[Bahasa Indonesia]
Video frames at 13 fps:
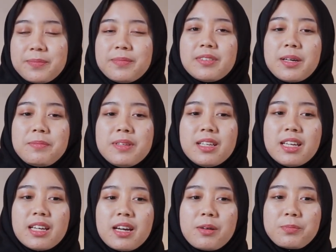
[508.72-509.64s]
mm,
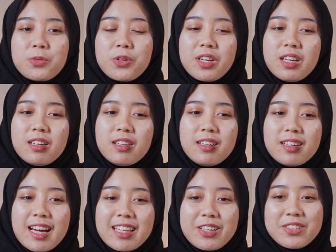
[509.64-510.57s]
tapi
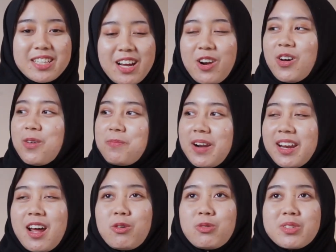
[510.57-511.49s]
mungkin nggak tahu sih kalau
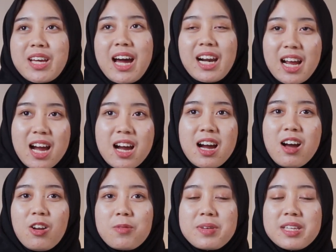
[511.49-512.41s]
plan aku sekarang mm.
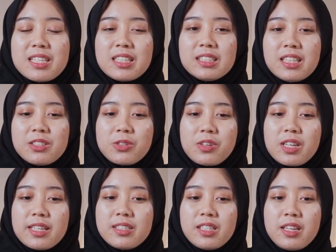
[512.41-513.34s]
kalau misalnya
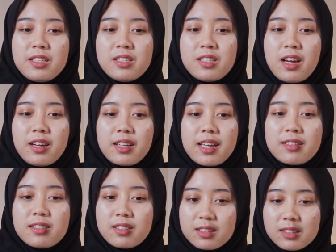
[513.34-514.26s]
student exchange-nya
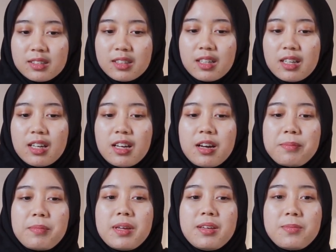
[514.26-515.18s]
cancel
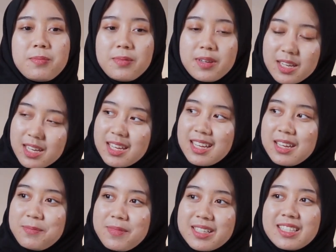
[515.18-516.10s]

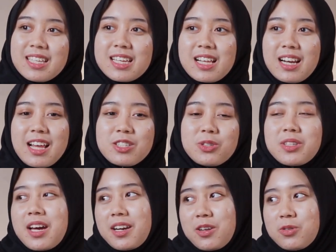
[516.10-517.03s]
maybe masih lanjut
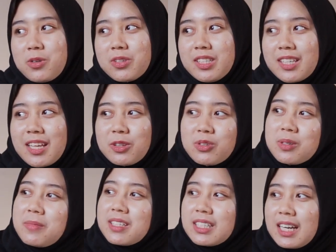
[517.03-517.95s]
area dulu sih satu
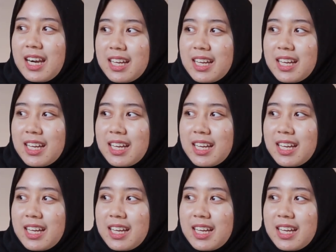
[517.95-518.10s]
semester